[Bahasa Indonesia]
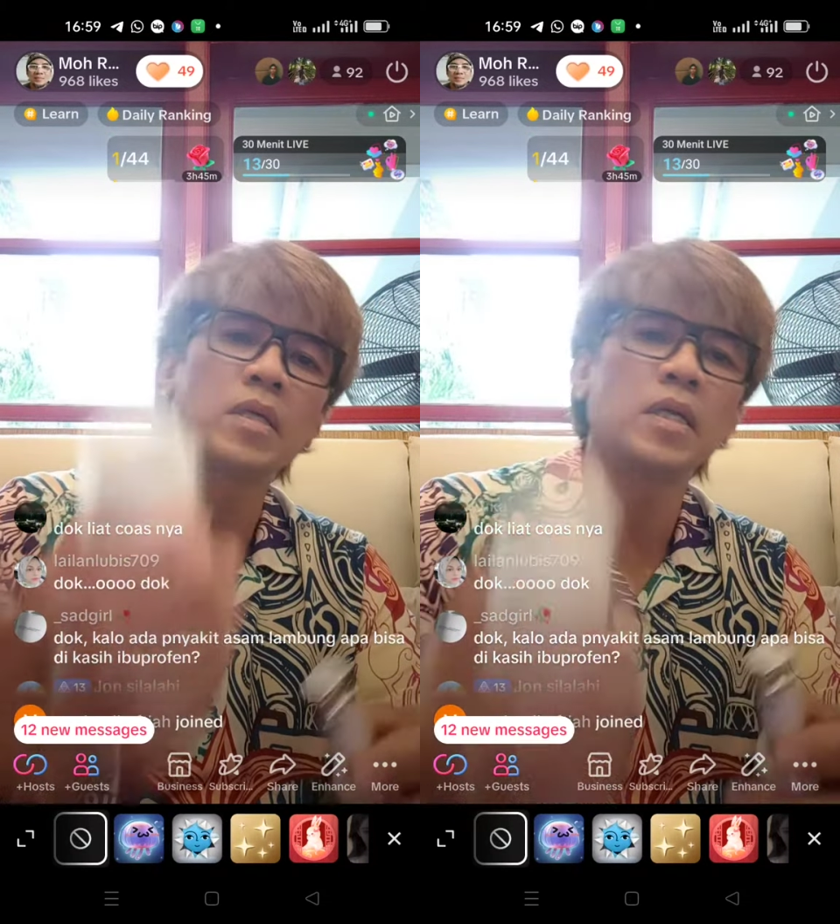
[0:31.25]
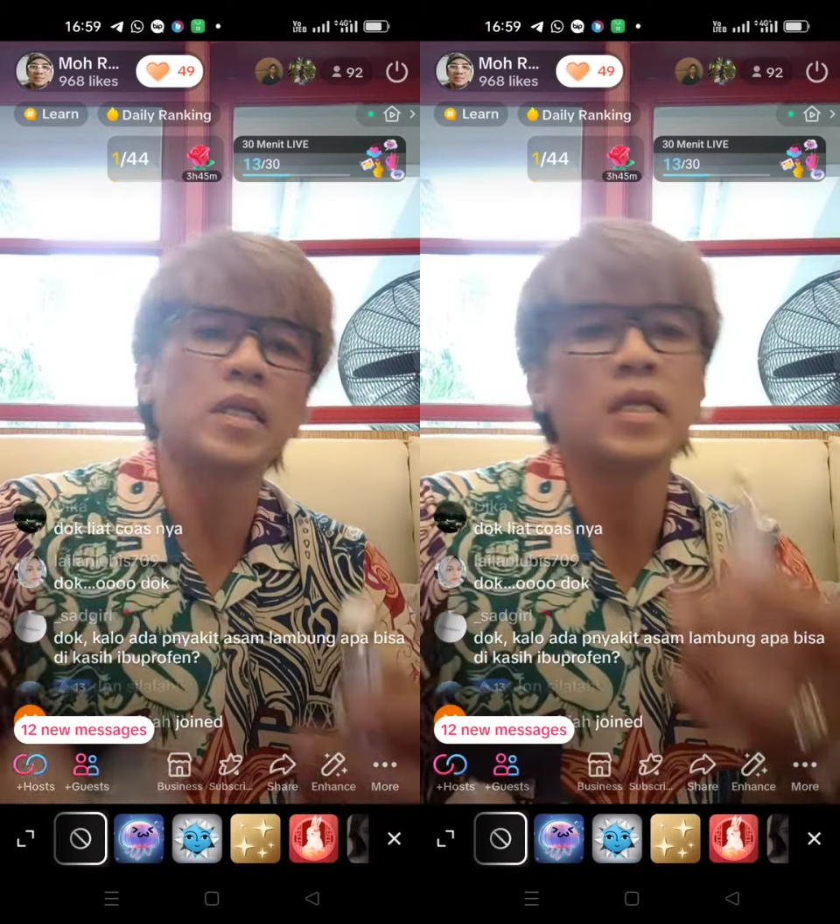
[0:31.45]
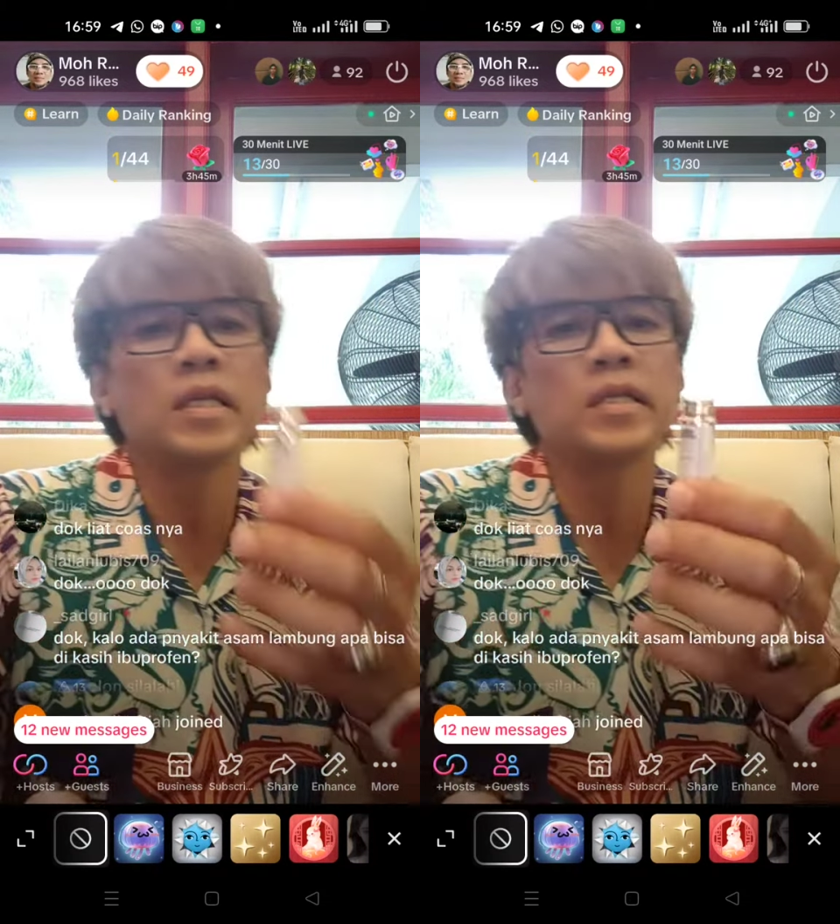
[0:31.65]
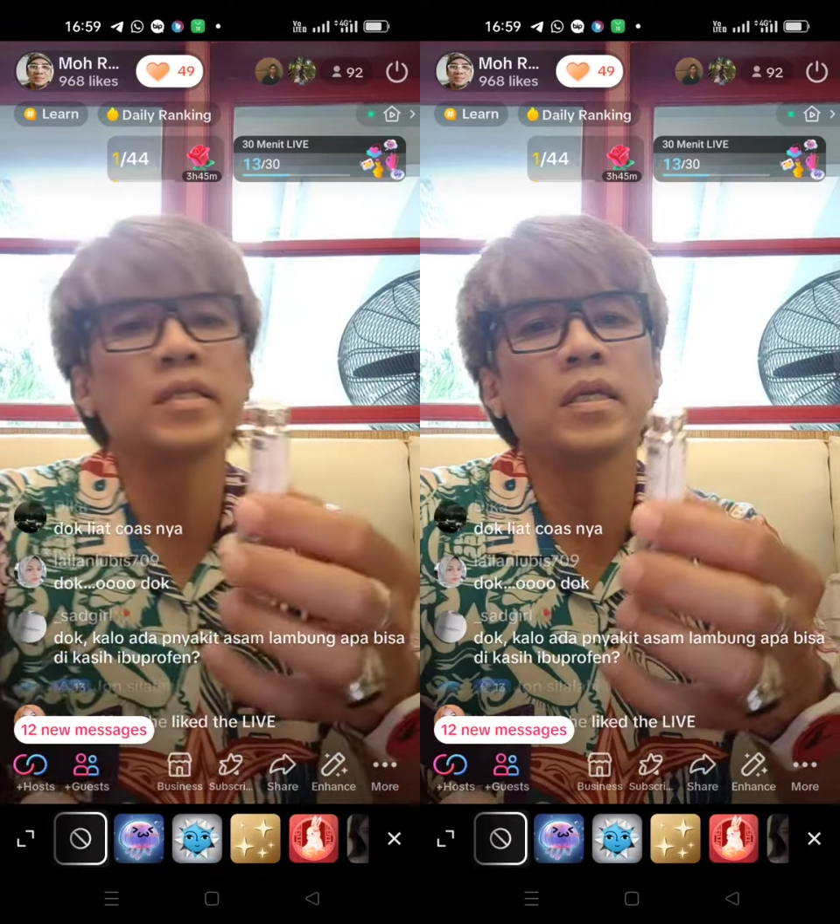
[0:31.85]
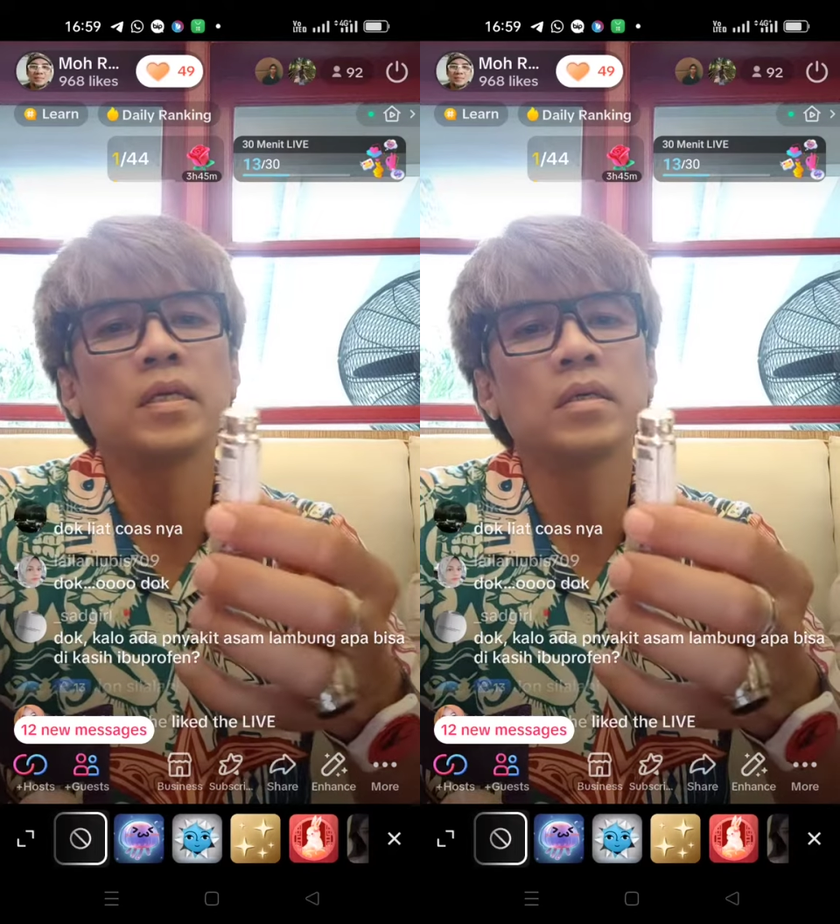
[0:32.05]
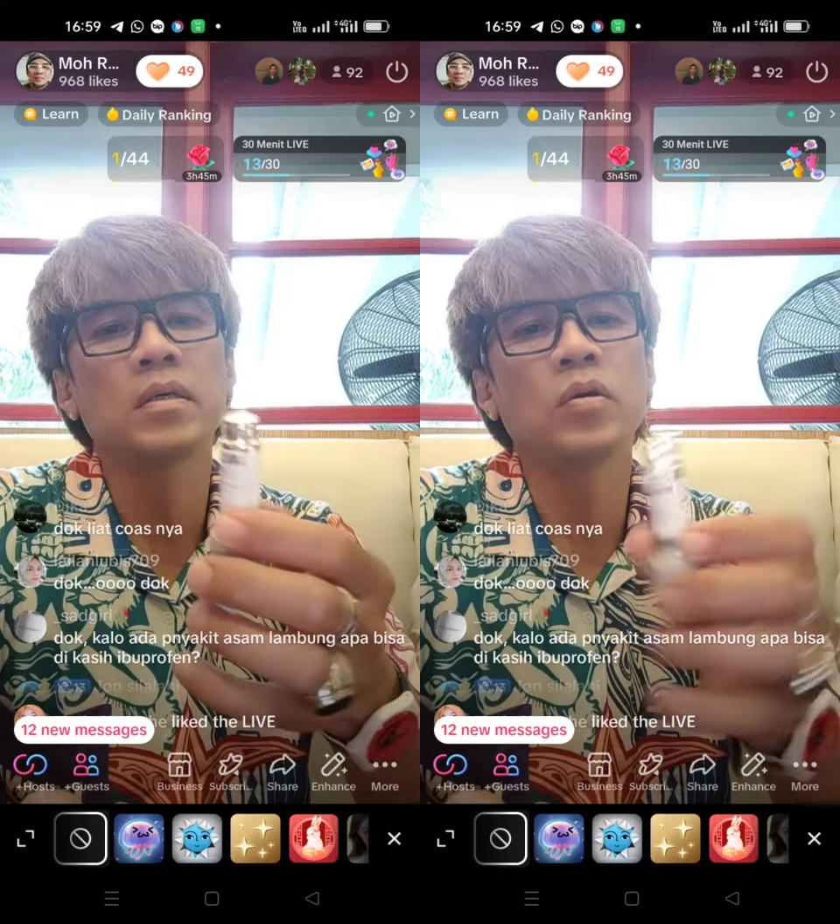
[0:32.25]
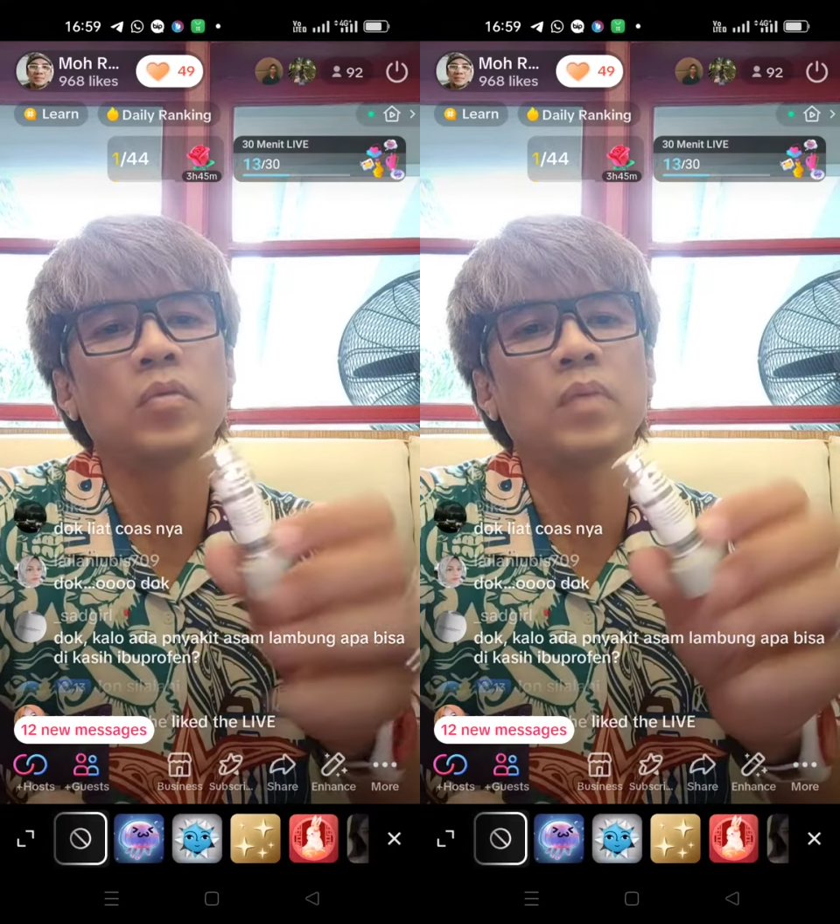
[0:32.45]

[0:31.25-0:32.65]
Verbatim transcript: ini aja diisi Kok